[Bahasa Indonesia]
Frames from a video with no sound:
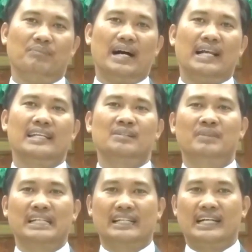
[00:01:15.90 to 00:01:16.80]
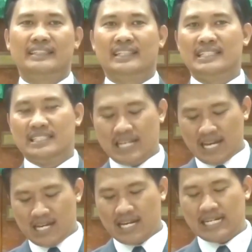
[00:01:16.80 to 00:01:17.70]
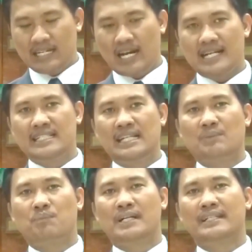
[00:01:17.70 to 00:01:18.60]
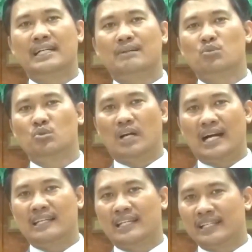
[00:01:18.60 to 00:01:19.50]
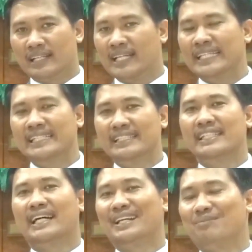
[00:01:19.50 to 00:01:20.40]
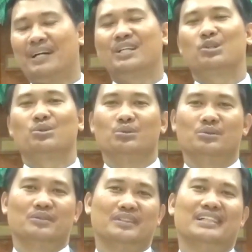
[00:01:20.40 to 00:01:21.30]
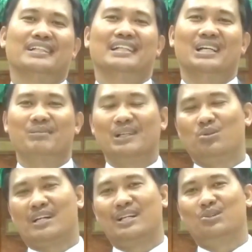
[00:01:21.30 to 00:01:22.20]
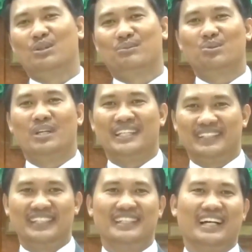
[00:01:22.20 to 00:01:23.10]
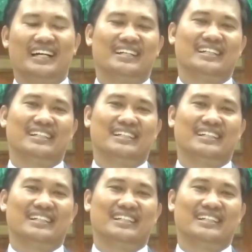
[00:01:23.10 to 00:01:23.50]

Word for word: Sebab Allah berkata, "Jangan ada padamu Allah lain di hadapanku." Dalam Keluaran 20